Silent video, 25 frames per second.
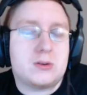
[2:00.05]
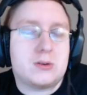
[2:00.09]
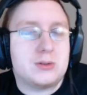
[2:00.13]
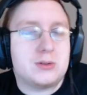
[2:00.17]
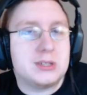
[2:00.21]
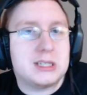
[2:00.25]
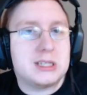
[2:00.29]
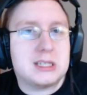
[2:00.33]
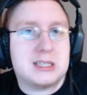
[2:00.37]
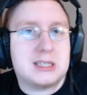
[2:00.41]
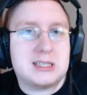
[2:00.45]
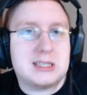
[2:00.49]

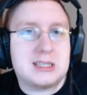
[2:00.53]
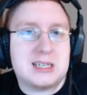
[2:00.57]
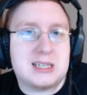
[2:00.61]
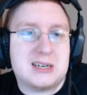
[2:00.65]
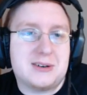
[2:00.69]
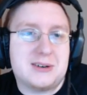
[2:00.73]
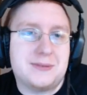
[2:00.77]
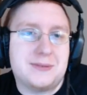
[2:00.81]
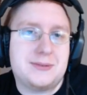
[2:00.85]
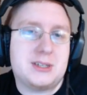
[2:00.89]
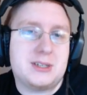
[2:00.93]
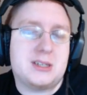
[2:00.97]
Und äh,
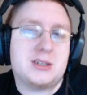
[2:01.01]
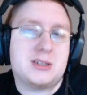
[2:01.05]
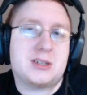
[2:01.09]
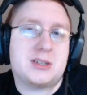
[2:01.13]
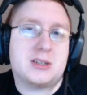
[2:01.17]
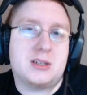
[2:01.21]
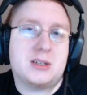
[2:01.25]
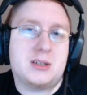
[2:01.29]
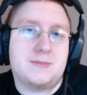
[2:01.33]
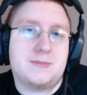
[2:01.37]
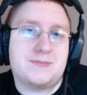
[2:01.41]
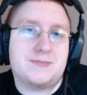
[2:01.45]
da hoffe
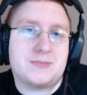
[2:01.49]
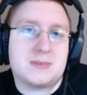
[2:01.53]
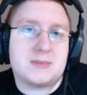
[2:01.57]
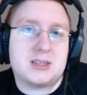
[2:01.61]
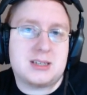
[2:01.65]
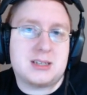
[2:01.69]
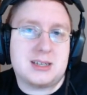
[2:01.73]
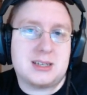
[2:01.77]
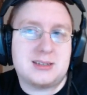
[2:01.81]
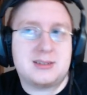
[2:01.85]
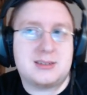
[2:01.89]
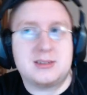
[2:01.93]
ich,
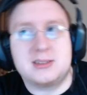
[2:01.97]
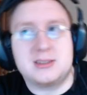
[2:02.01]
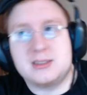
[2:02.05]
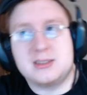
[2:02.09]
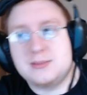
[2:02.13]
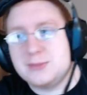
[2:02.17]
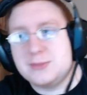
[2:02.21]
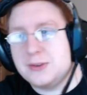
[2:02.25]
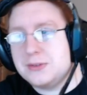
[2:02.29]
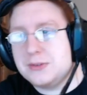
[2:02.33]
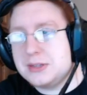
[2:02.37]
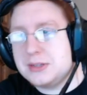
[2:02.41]
ähm, dass ihr
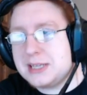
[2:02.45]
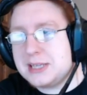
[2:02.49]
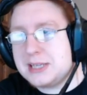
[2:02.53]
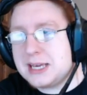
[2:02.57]
das mir